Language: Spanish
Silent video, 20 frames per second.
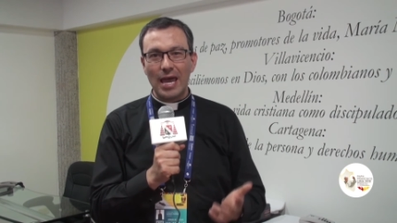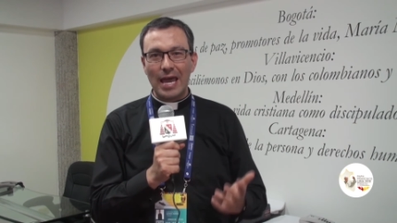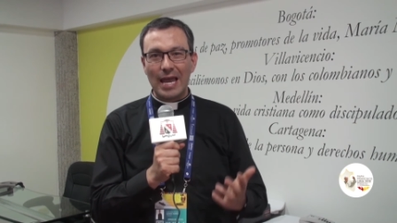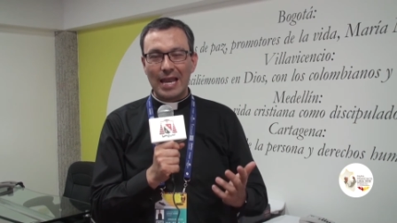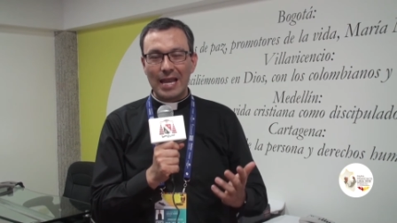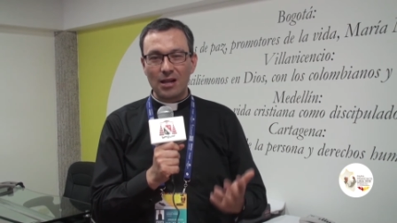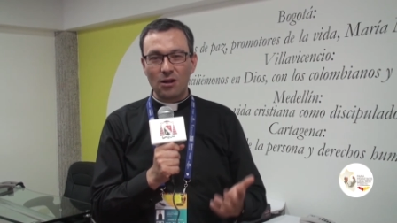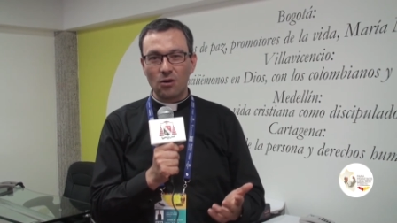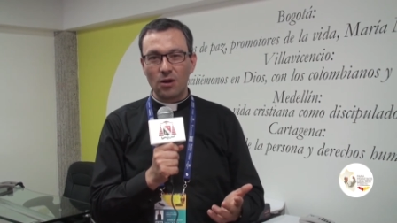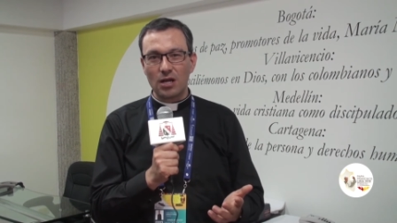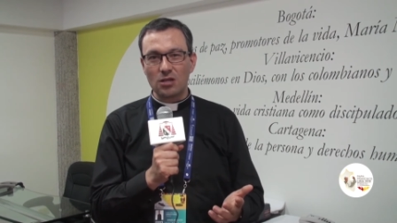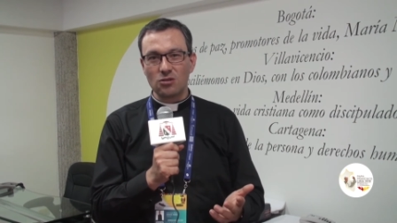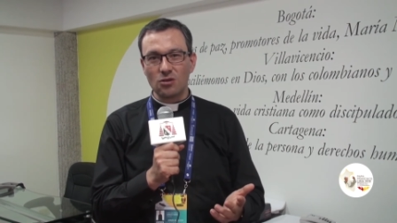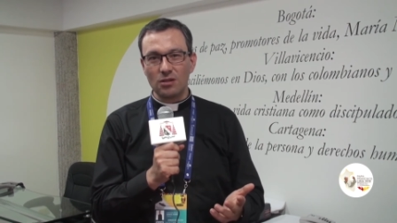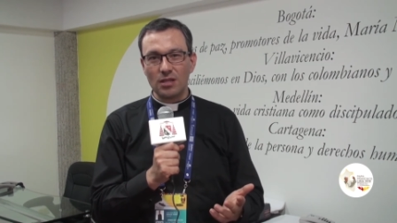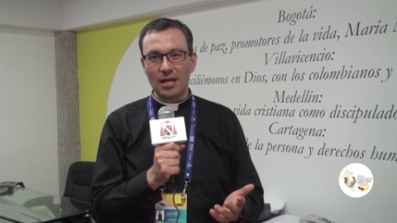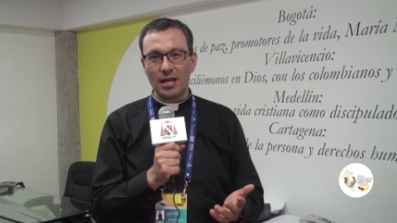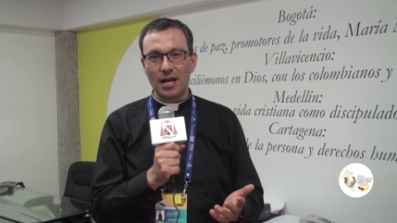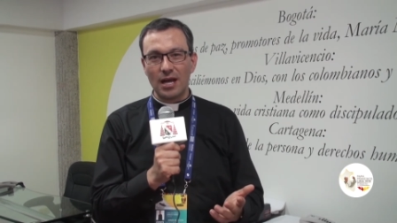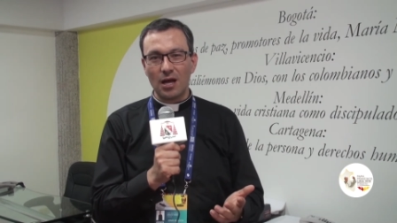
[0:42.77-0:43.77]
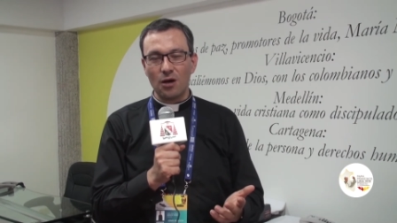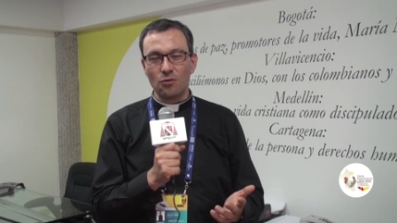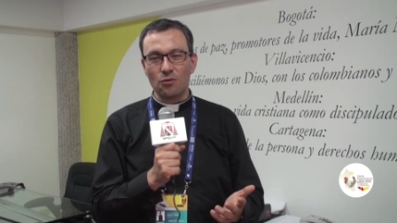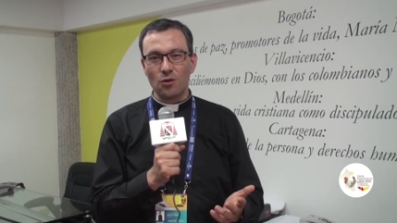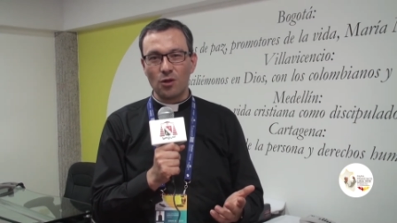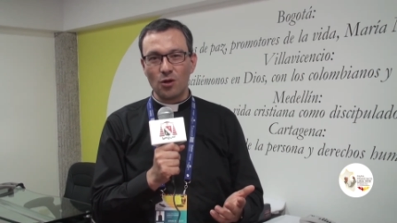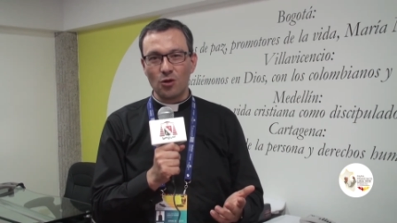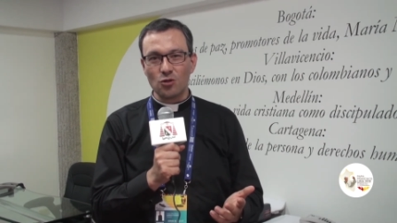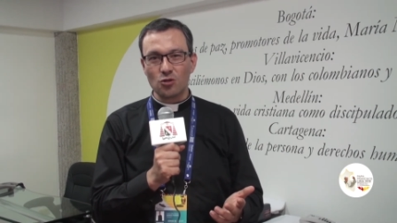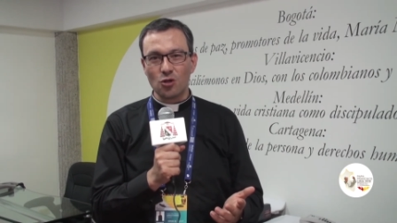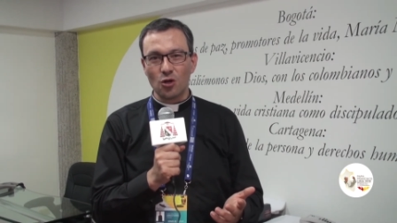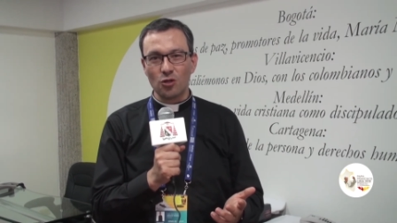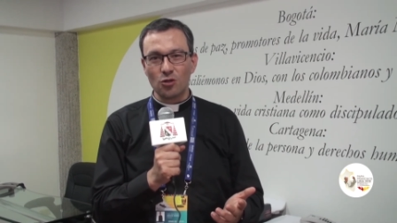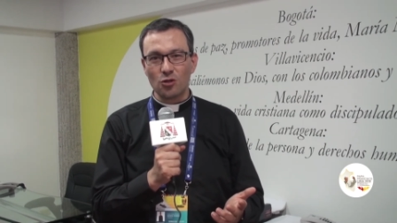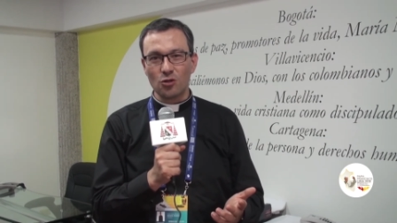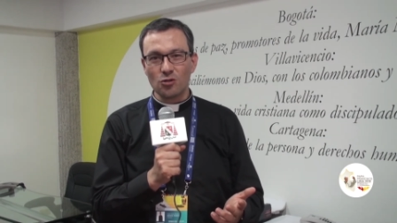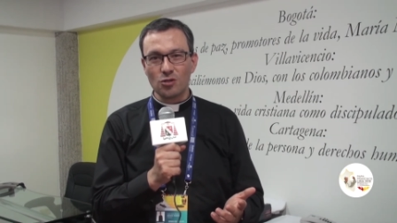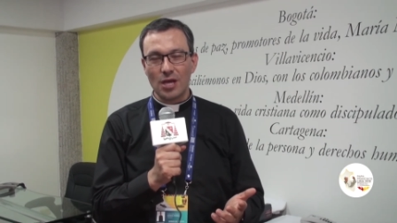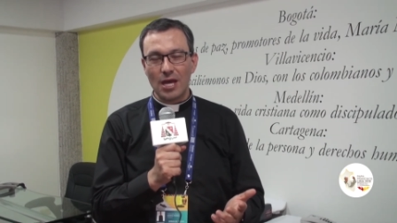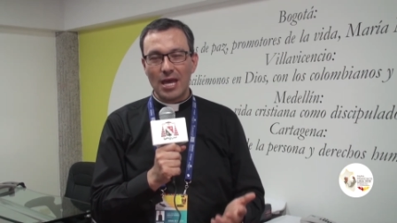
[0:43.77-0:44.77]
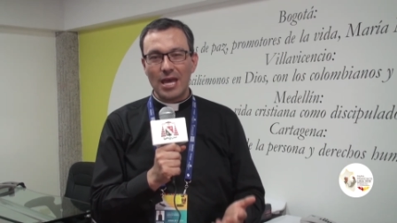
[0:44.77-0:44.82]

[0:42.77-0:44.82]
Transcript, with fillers: en el corazón de cada uno de nosotros